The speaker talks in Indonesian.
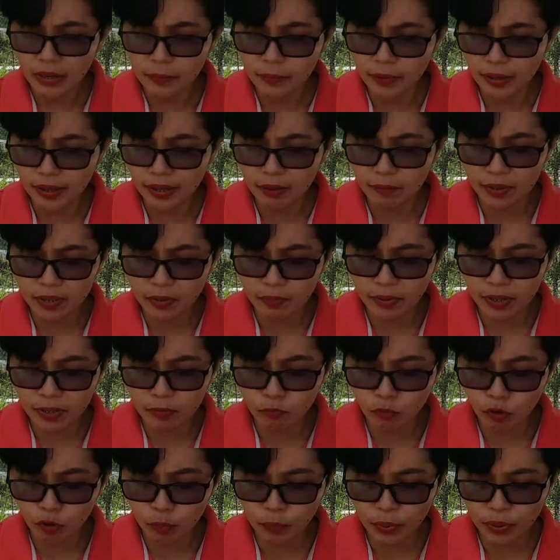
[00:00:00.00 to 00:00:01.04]
eh makai bas
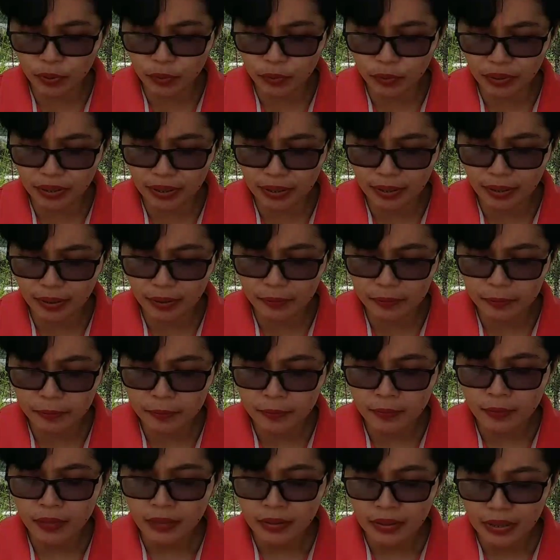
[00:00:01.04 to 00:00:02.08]
Mazmur pitu nina
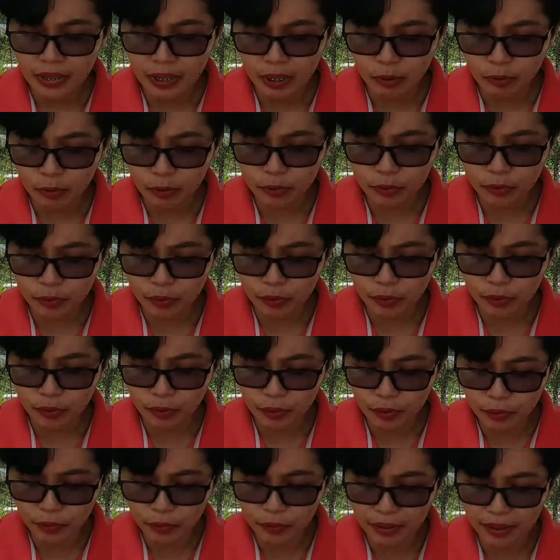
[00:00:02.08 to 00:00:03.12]
ertoto
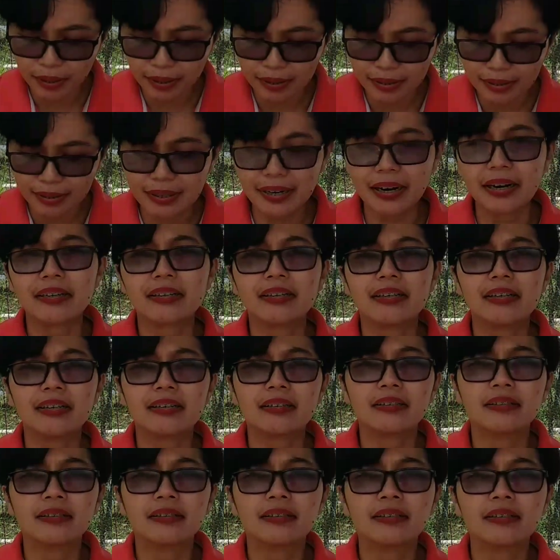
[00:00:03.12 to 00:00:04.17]
guna
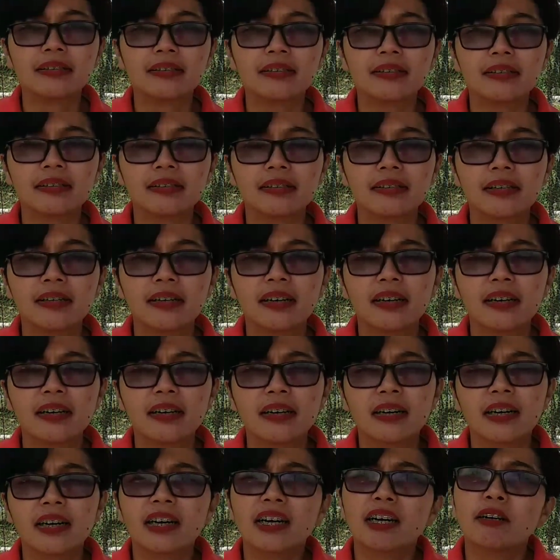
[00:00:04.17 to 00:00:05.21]
keadilan.
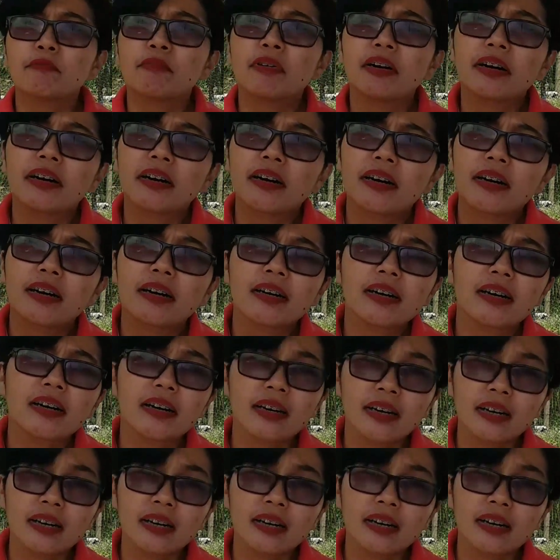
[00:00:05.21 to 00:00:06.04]
Ya, eh maka